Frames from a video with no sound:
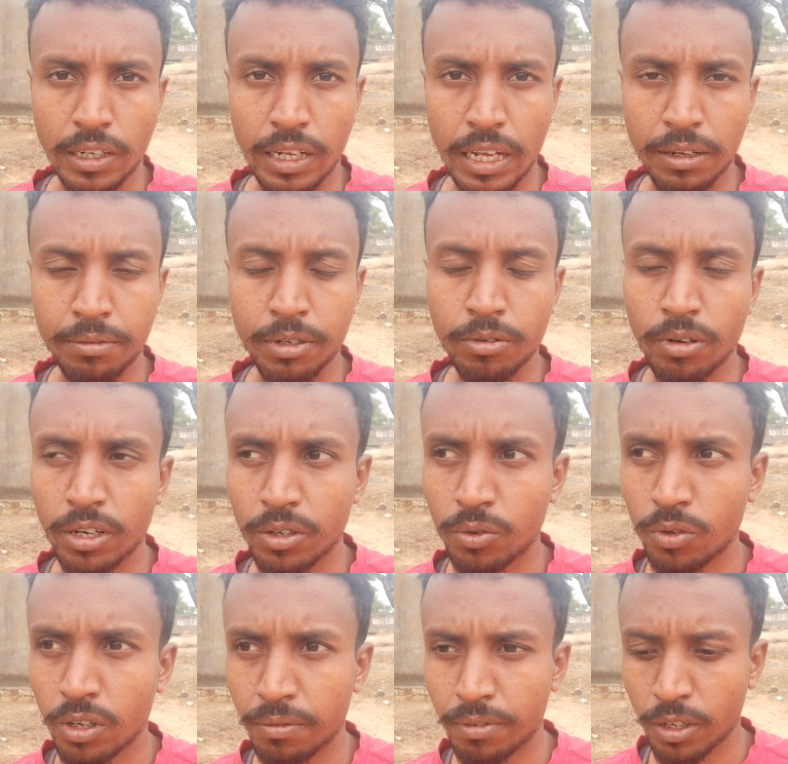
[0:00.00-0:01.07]
हे एवरीवन
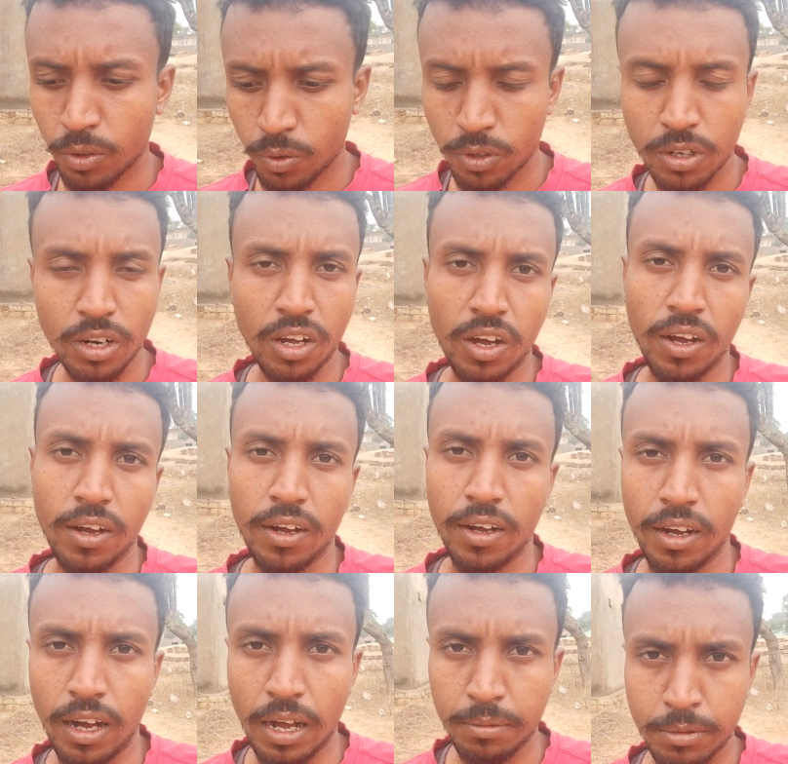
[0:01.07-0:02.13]
गुड आफ्टरनून
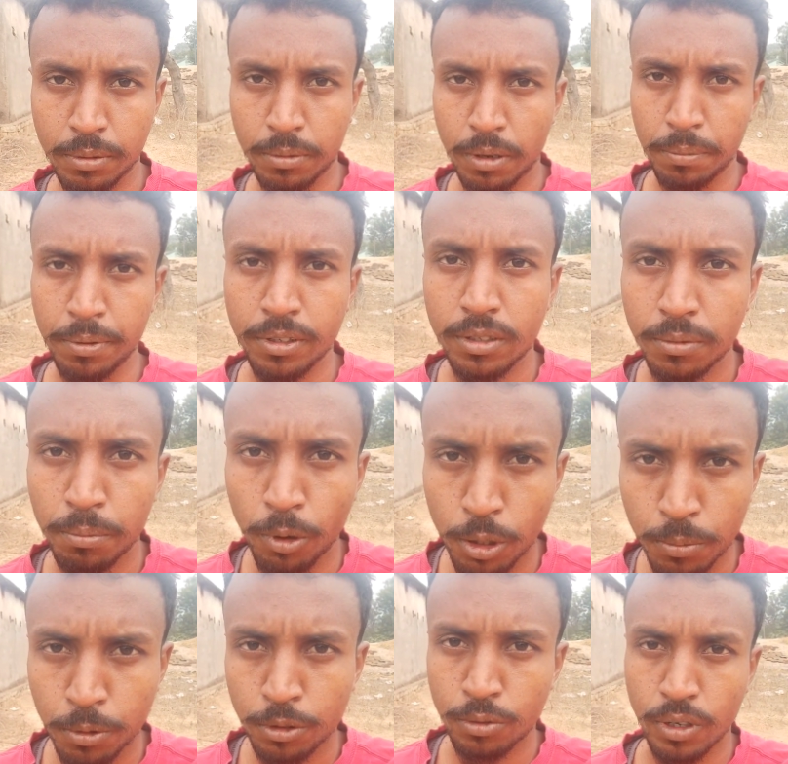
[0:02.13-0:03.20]
आप सबका फिर से
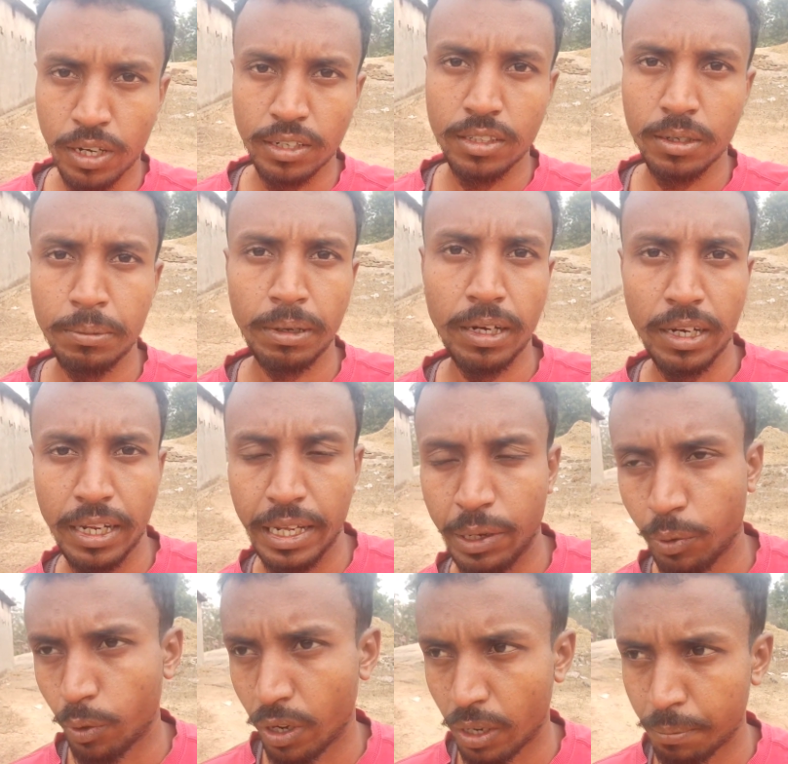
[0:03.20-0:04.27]
बहुत बहुत स्वागत है हमारे
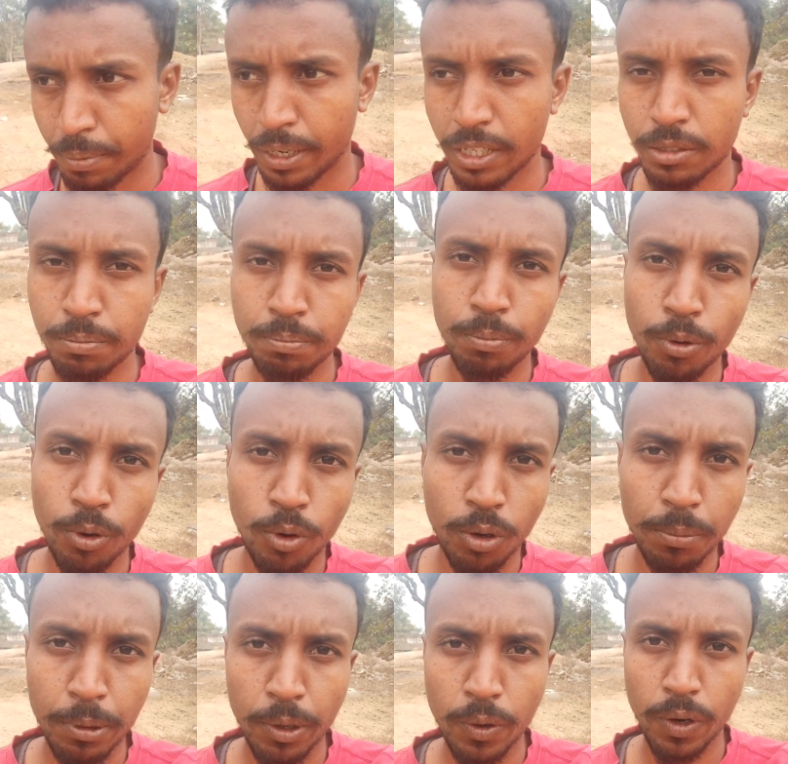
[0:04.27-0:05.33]
एक और नए फ्रेश ब्लॉग
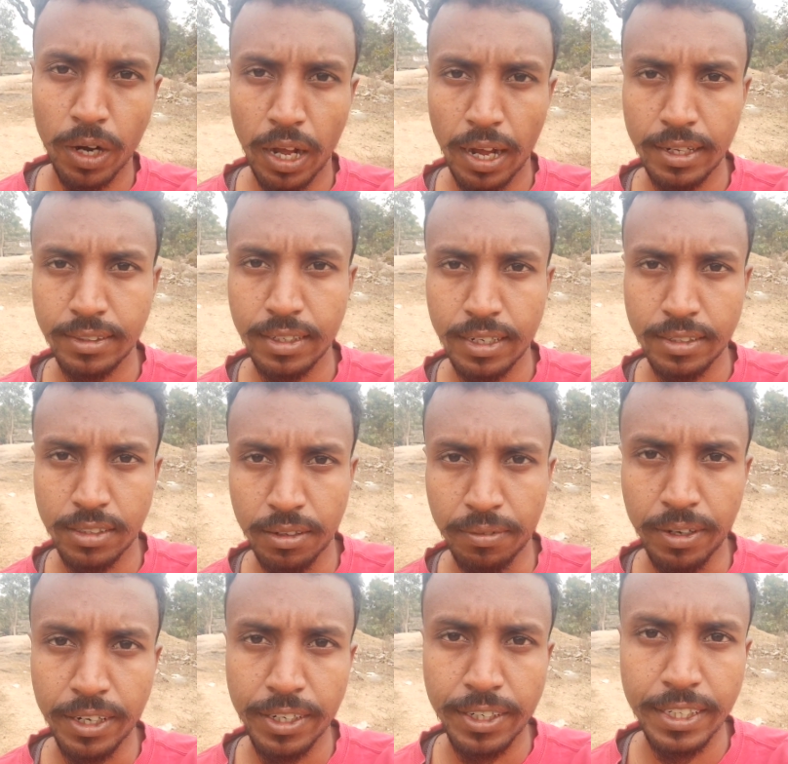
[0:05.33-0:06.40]
में और आज है
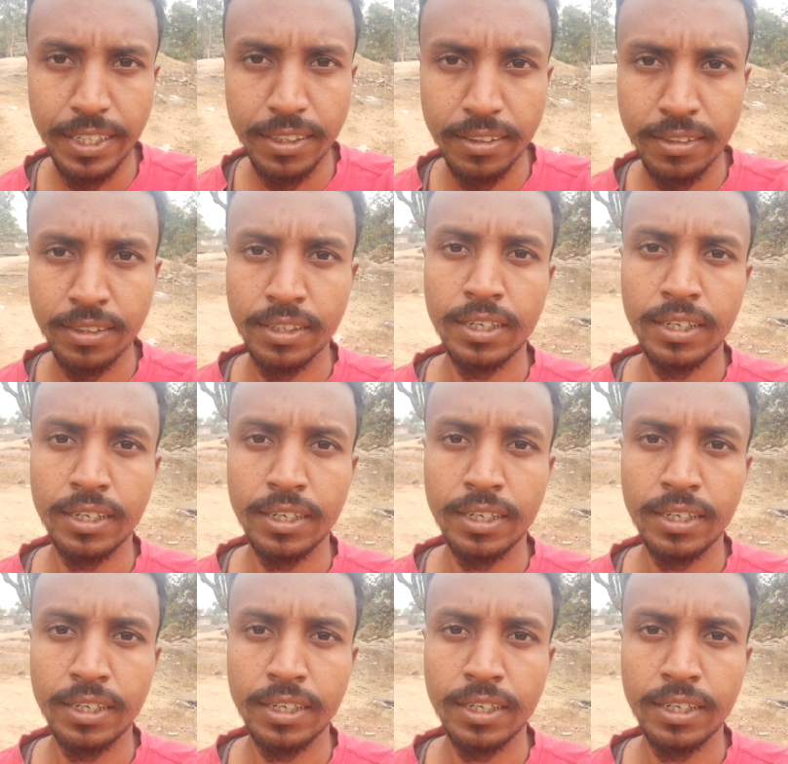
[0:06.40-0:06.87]
सेवनटीन